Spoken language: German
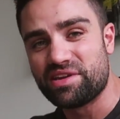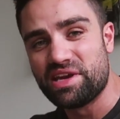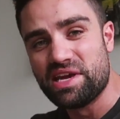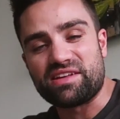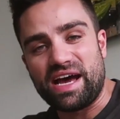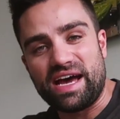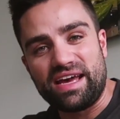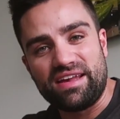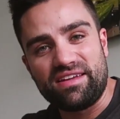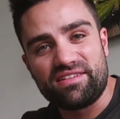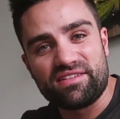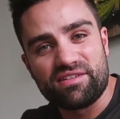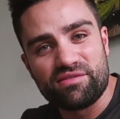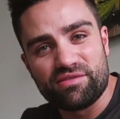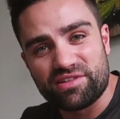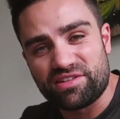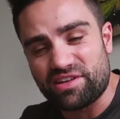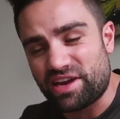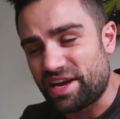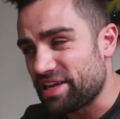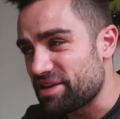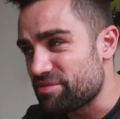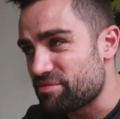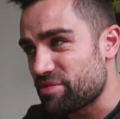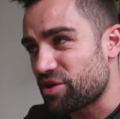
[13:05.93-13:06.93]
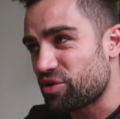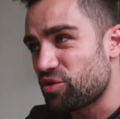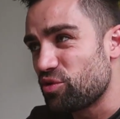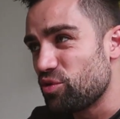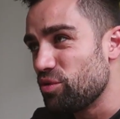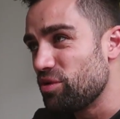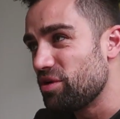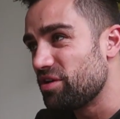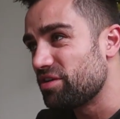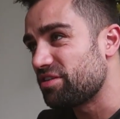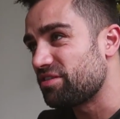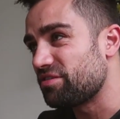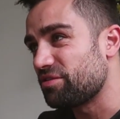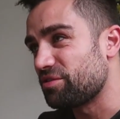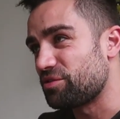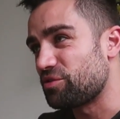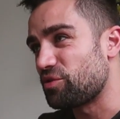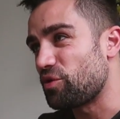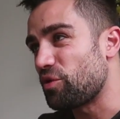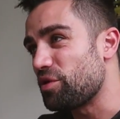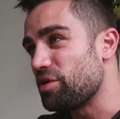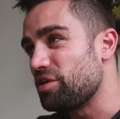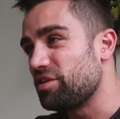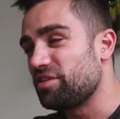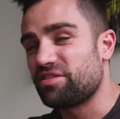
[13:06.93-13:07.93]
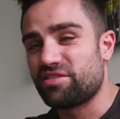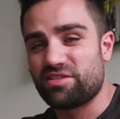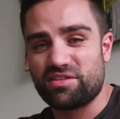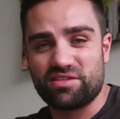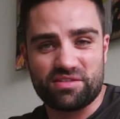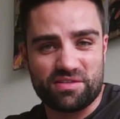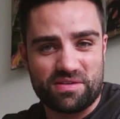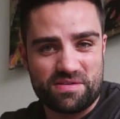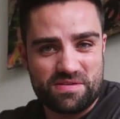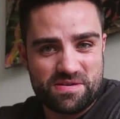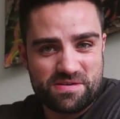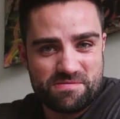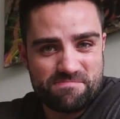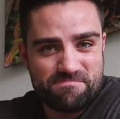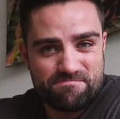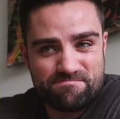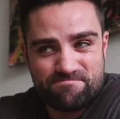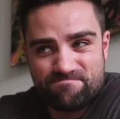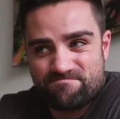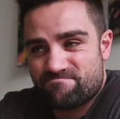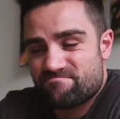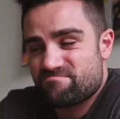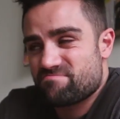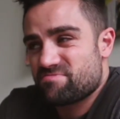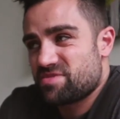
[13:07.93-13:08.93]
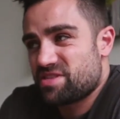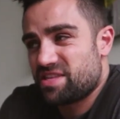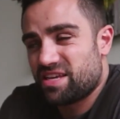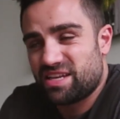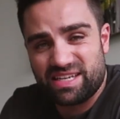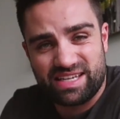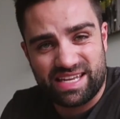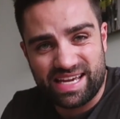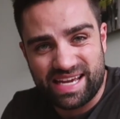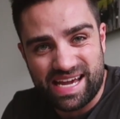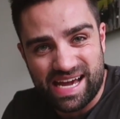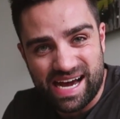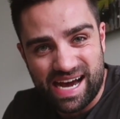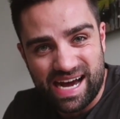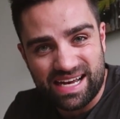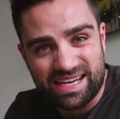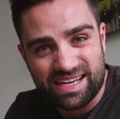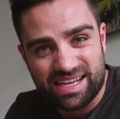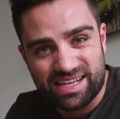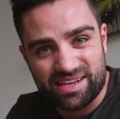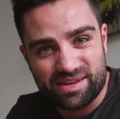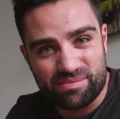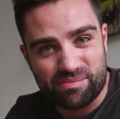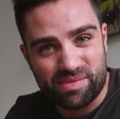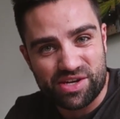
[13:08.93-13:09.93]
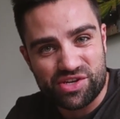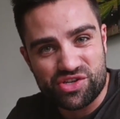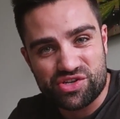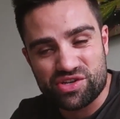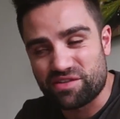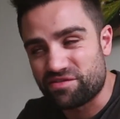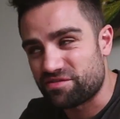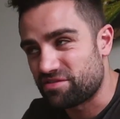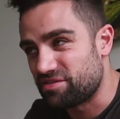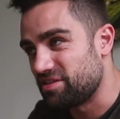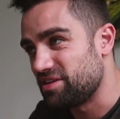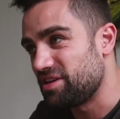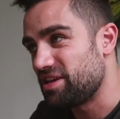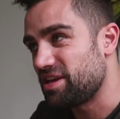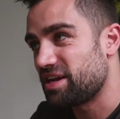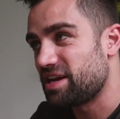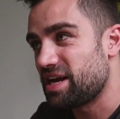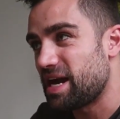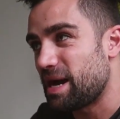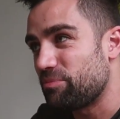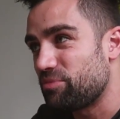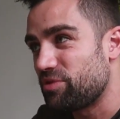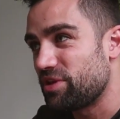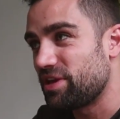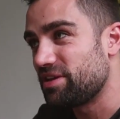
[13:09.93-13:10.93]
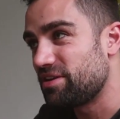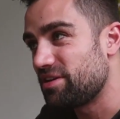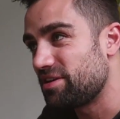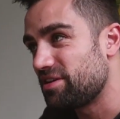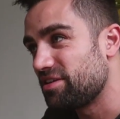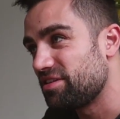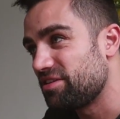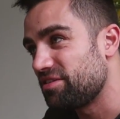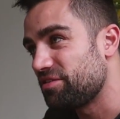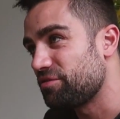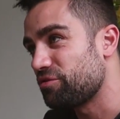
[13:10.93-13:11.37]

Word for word: Das Einzige, was eigentlich immer cool ist und neu ist, ist ähm, der, der, Kader der Mannschaften, ne, der geupdatet ist.